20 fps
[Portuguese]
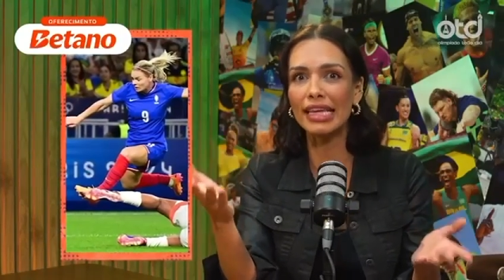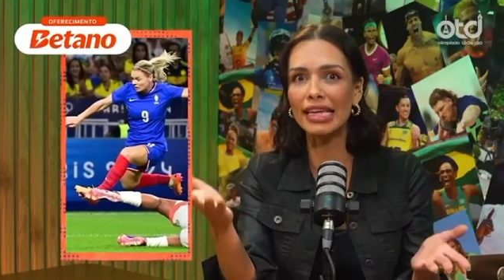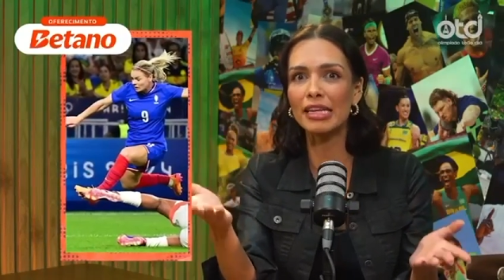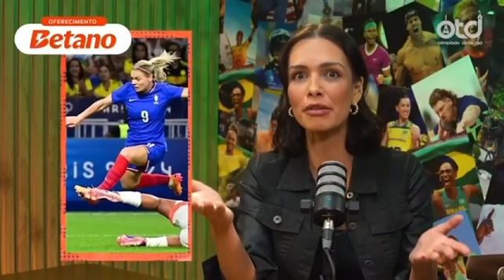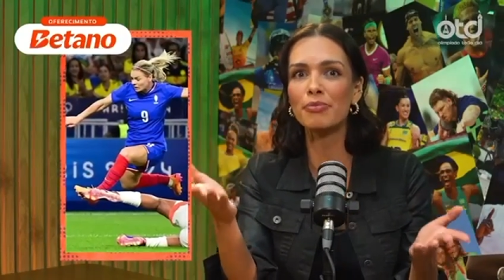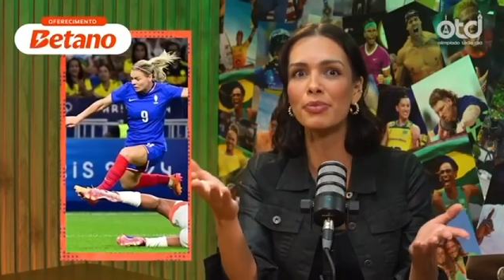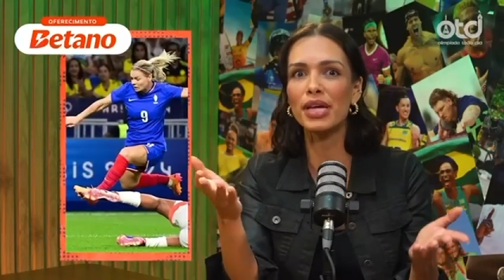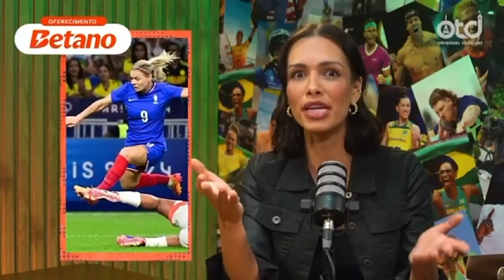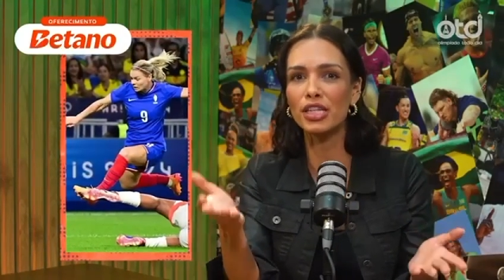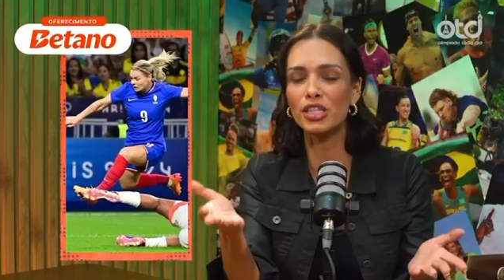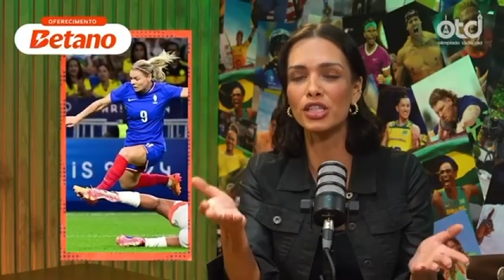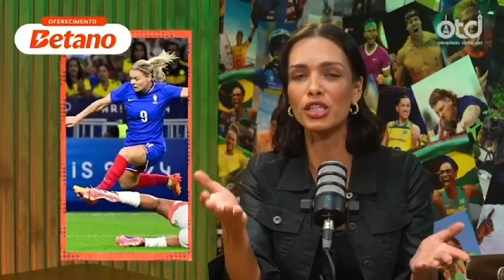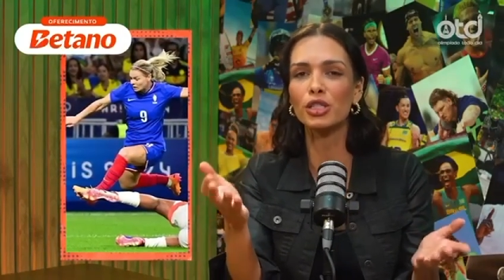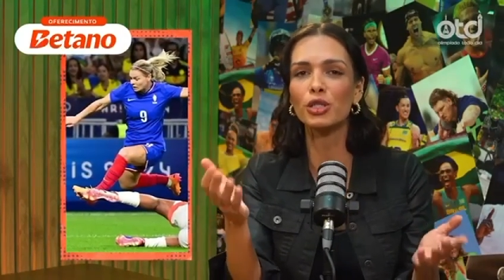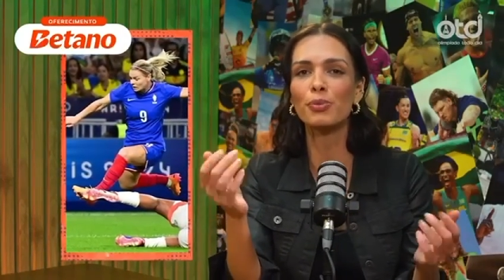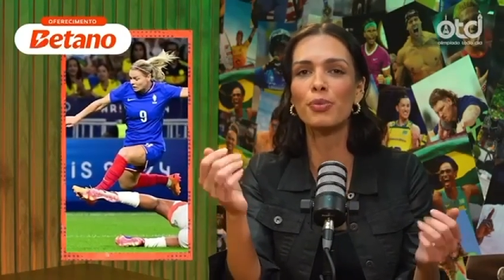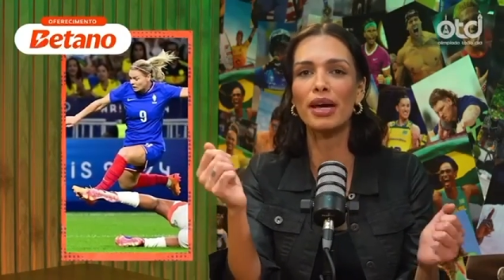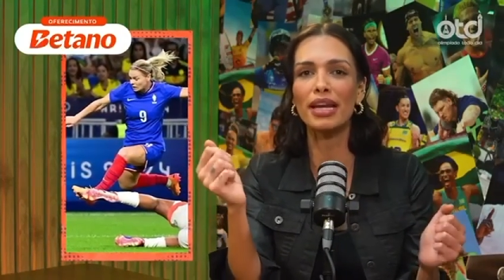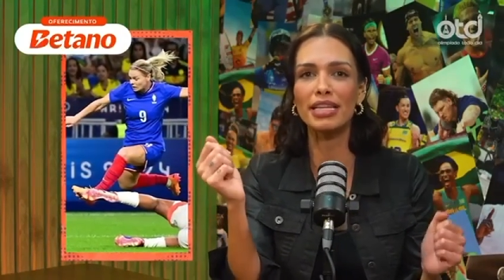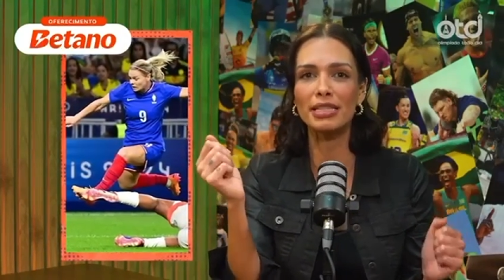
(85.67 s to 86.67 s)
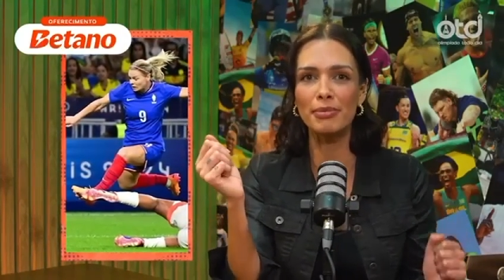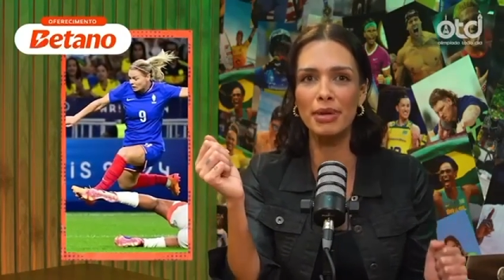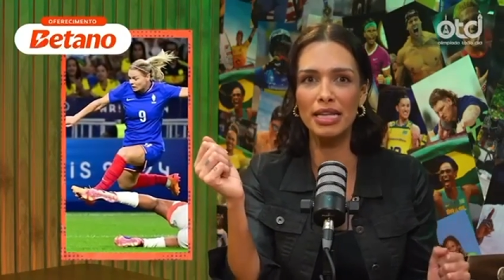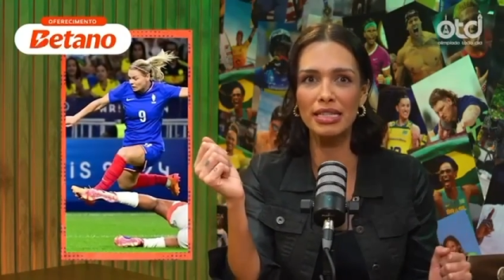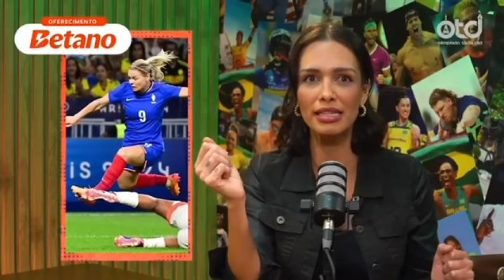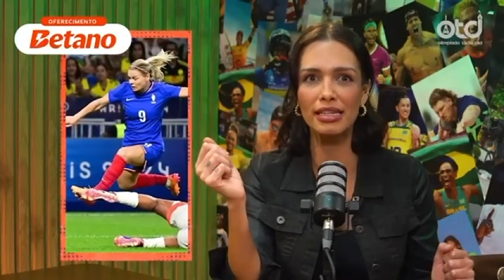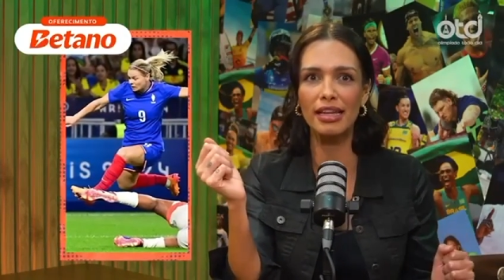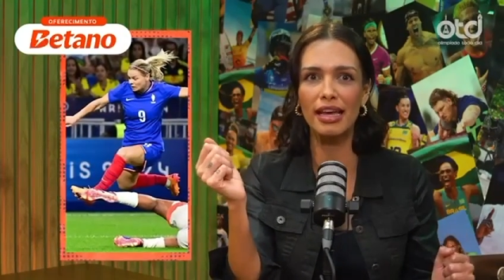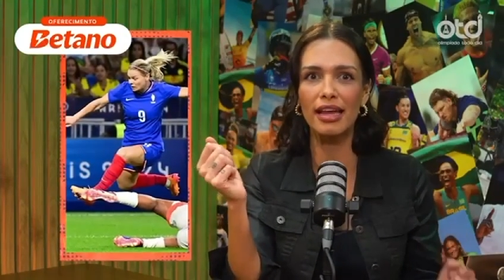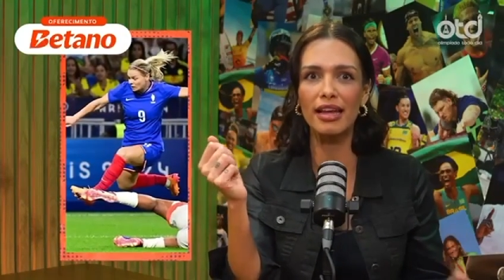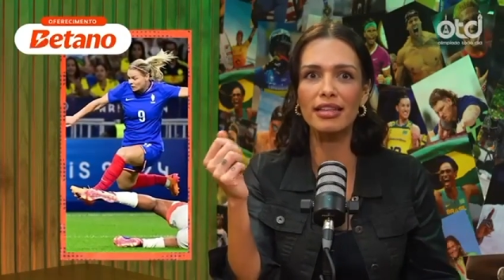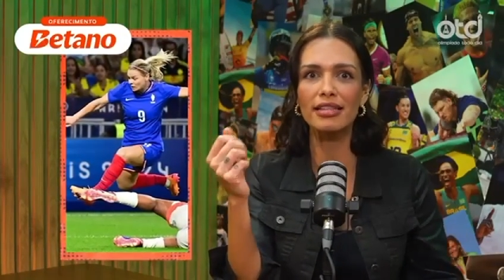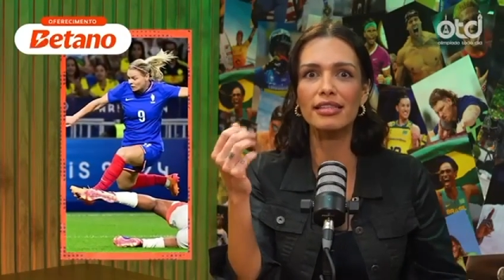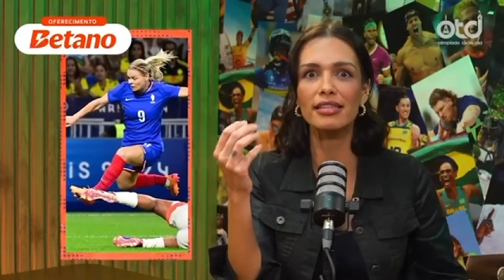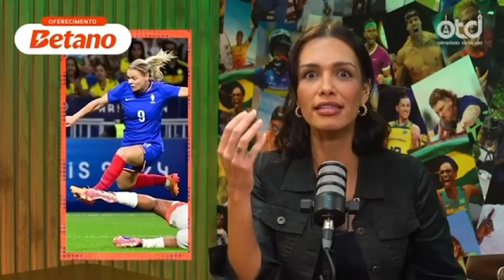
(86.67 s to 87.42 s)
terem perdido para as brasileiras